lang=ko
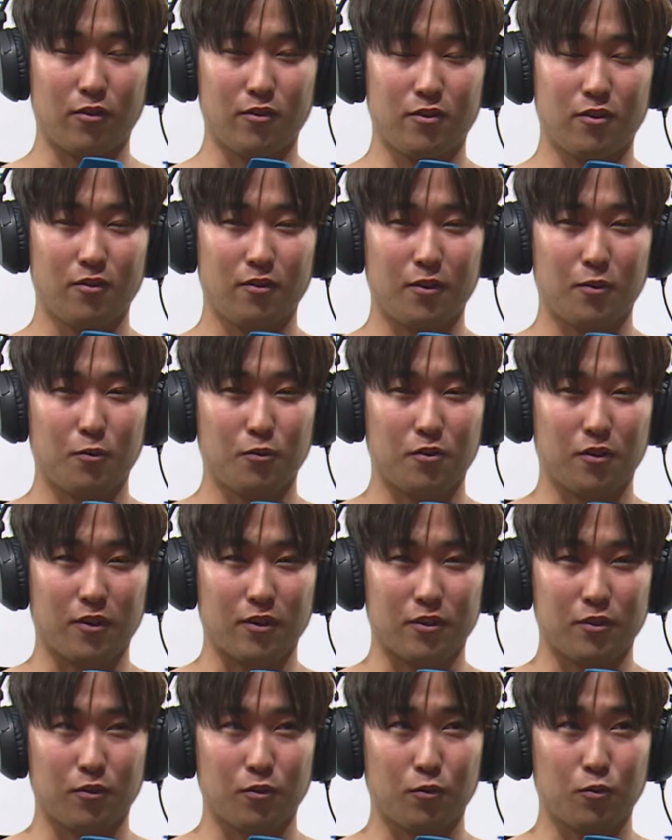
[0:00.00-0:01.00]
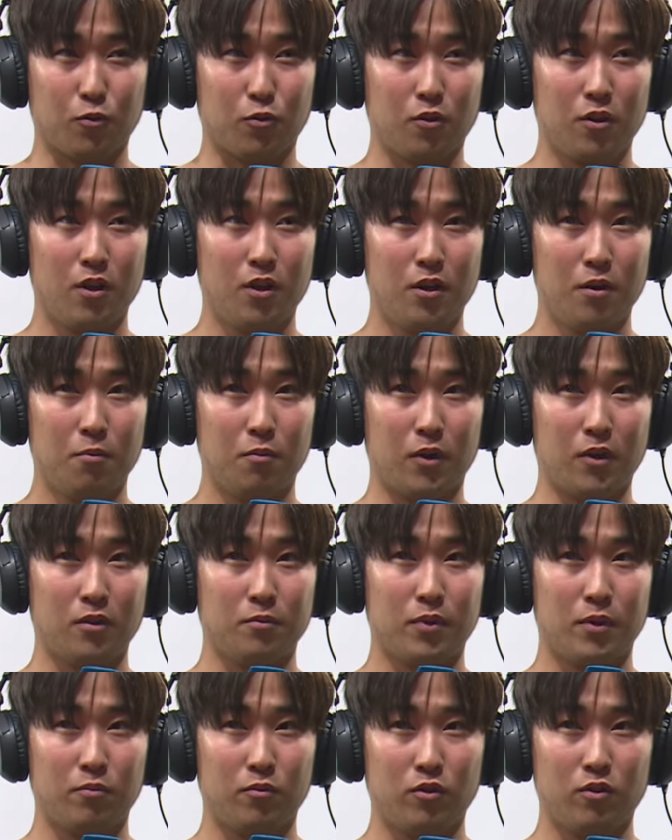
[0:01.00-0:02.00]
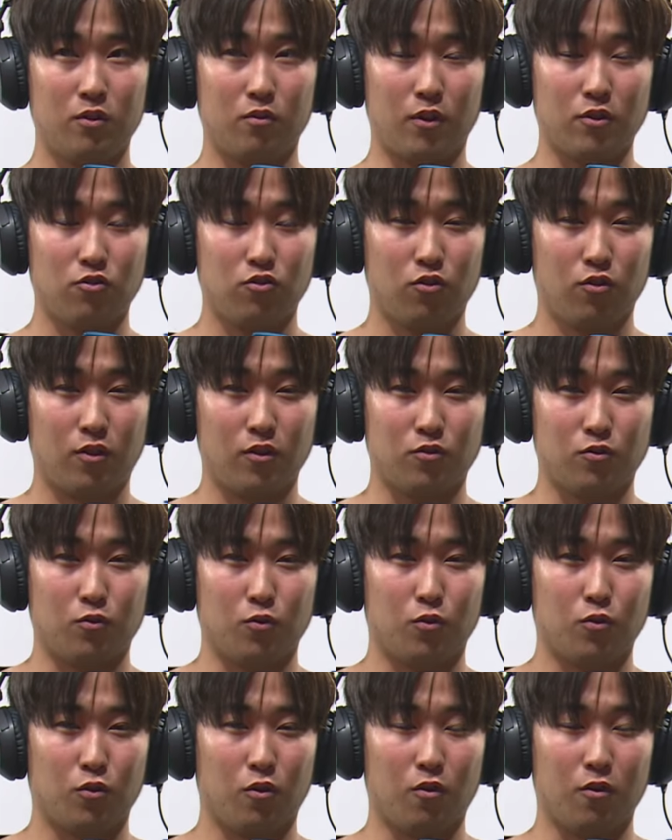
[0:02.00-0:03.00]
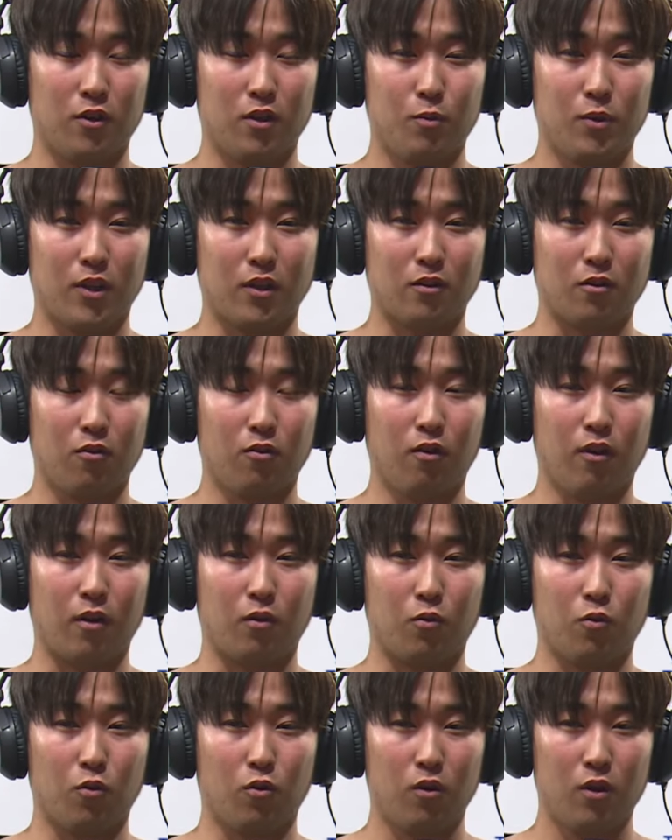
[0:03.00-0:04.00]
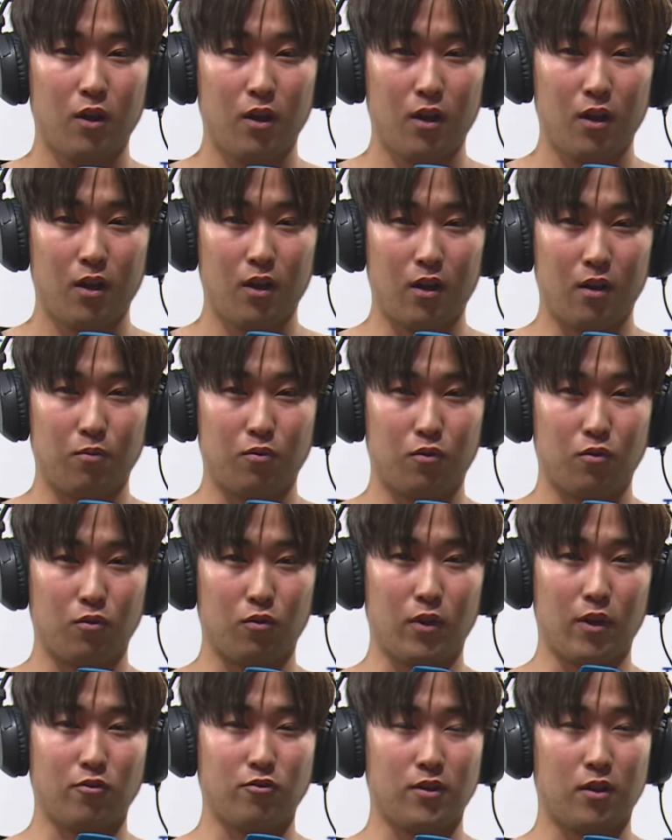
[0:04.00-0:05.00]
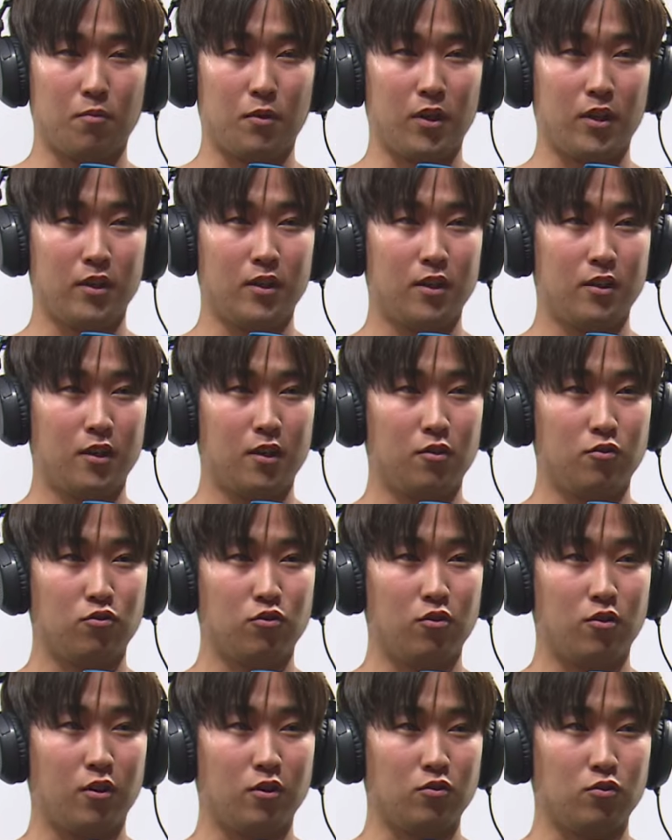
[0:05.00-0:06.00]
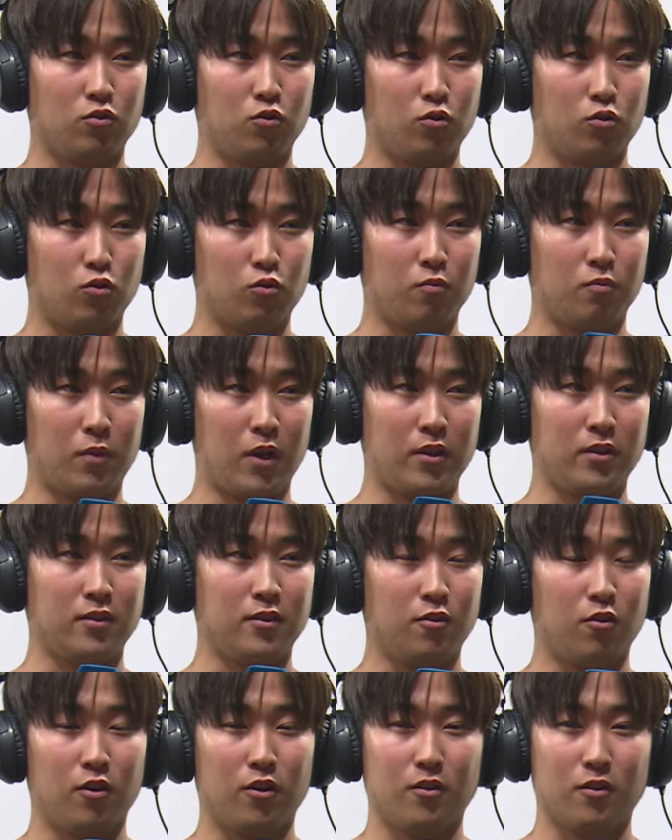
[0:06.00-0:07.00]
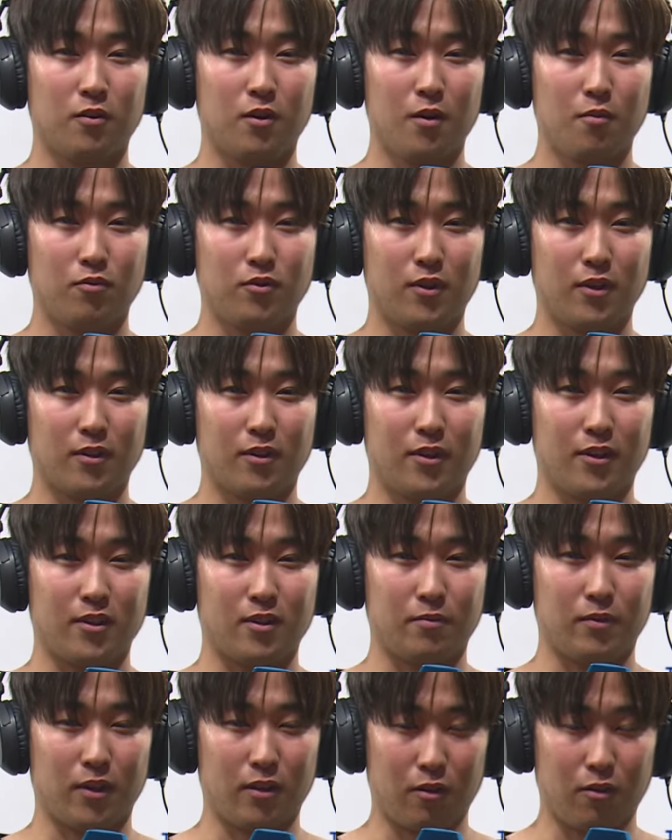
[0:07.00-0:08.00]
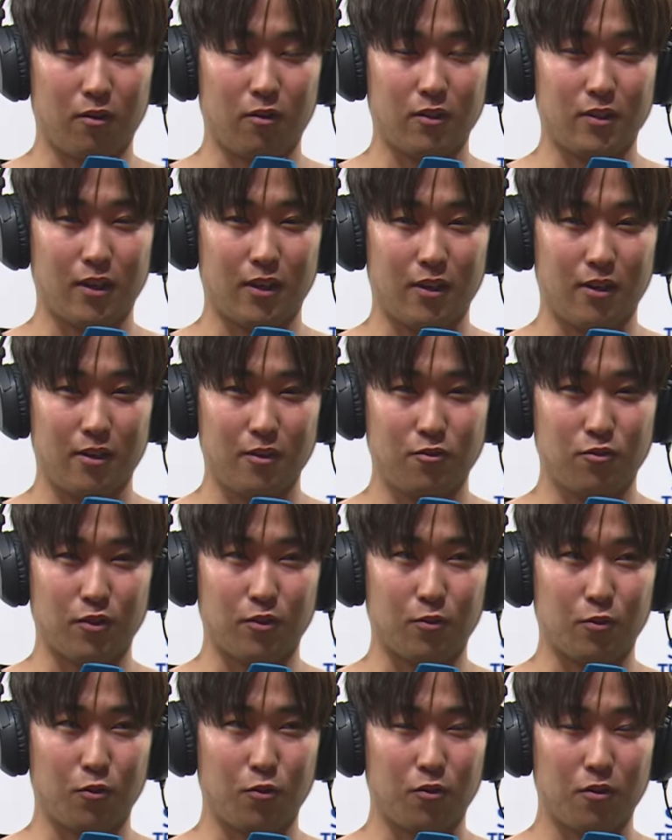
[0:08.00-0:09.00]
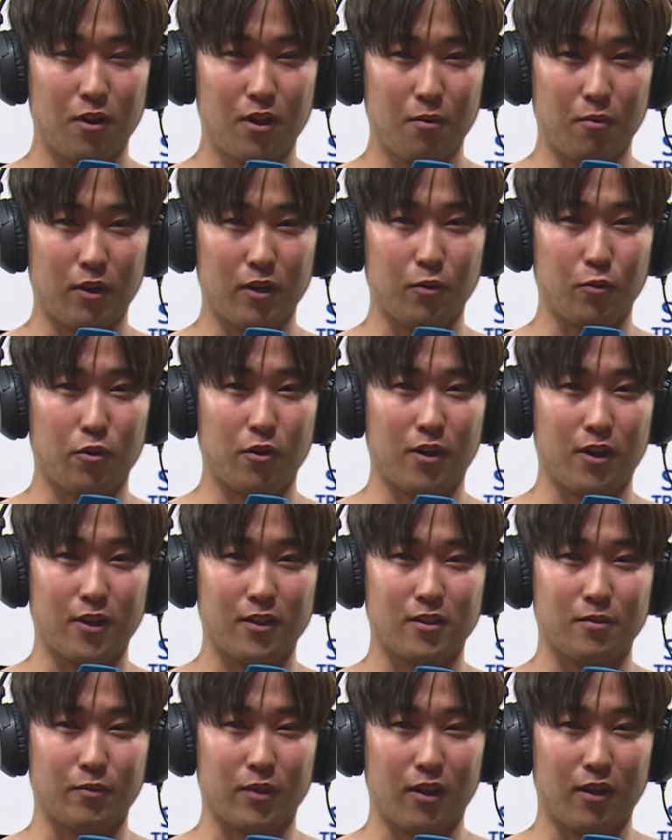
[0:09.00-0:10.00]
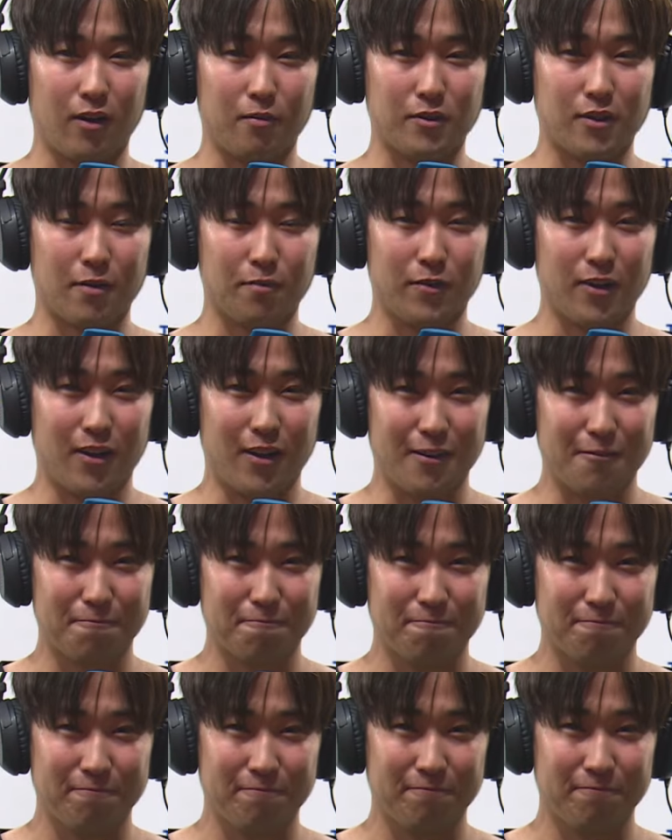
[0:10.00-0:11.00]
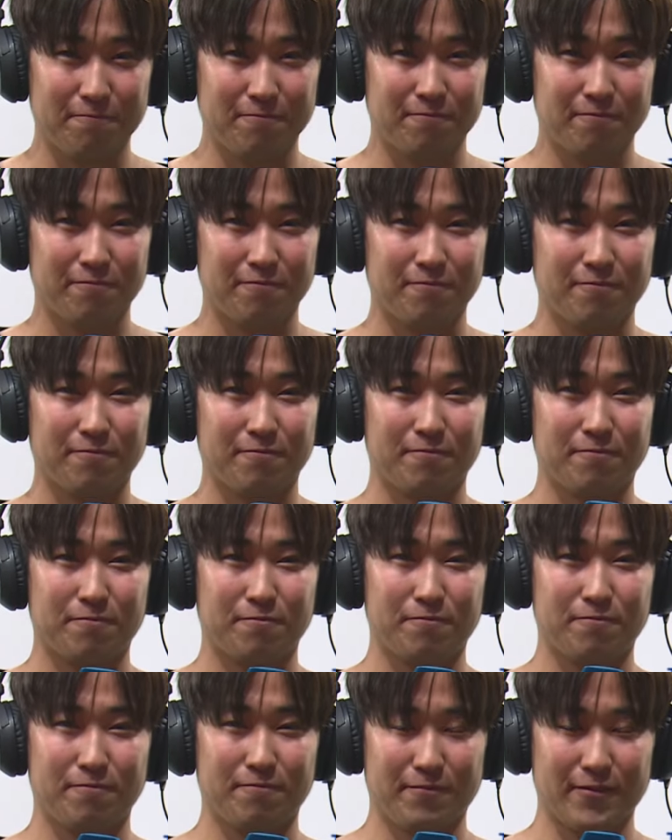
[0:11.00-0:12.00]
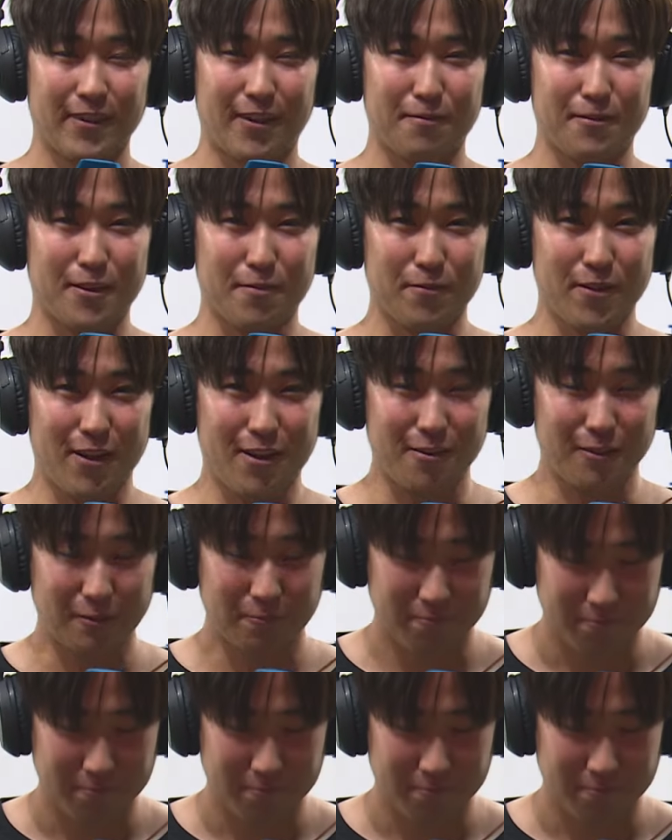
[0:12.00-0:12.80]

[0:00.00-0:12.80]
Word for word: 던졌는데 고척에서 또 많은 팬분들 와주셔가지고 더 힘이 났던 것 같고 앞으로도 야구장 많이 찾아와 주셔가지고 좀 많이 응원 부탁드리겠습니다. 더 잘할 수 있도록 많이 노력하겠습니다. 감사합니다. 수고 많으셨습니다. 감사합니다.